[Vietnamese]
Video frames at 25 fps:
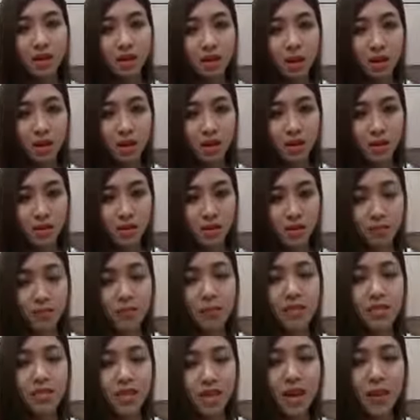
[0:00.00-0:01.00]
uh,
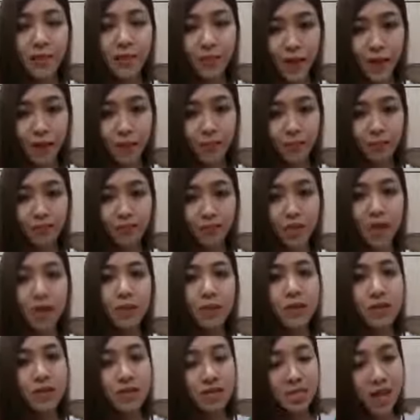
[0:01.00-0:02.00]
mình sẽ làm đẹp
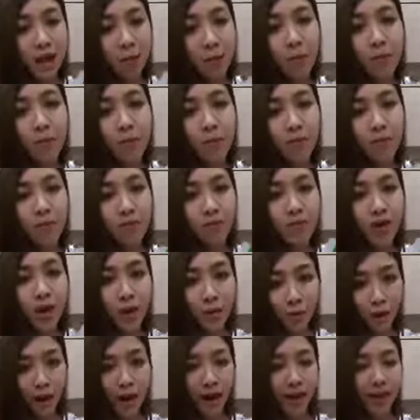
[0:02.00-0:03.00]
từ bên trong ra
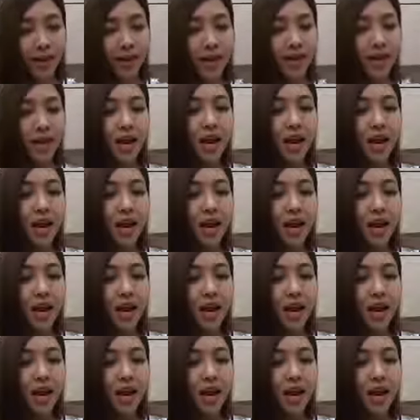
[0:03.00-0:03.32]
ngoài